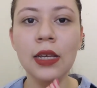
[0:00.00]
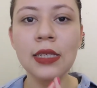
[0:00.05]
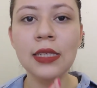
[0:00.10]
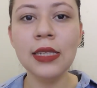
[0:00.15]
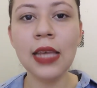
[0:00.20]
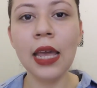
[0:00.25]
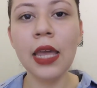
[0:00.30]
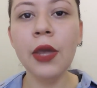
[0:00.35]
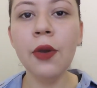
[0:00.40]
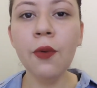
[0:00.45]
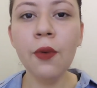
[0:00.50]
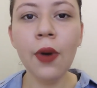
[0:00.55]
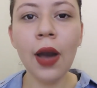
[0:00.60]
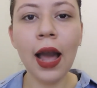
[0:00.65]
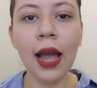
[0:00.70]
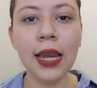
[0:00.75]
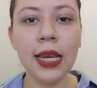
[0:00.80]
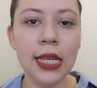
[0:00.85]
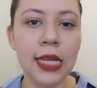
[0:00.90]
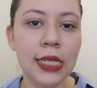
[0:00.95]
saiu
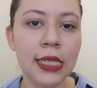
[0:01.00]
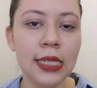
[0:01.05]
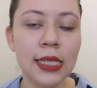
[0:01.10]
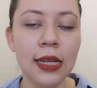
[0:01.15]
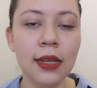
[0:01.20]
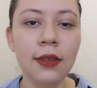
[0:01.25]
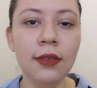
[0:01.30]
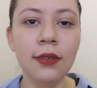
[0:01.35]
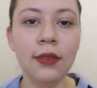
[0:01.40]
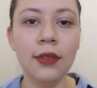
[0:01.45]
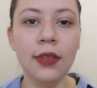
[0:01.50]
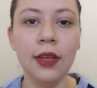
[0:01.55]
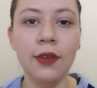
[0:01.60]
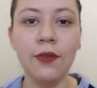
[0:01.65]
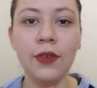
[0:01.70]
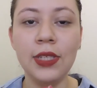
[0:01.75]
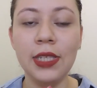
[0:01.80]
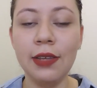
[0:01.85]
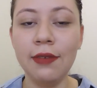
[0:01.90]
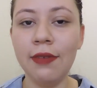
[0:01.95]
a lista,
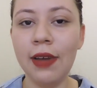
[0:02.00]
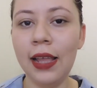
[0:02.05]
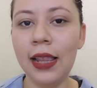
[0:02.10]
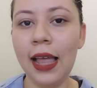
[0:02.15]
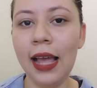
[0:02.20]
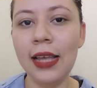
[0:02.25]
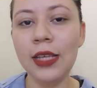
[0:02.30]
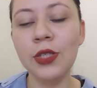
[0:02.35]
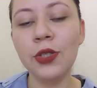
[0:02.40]
você vai lá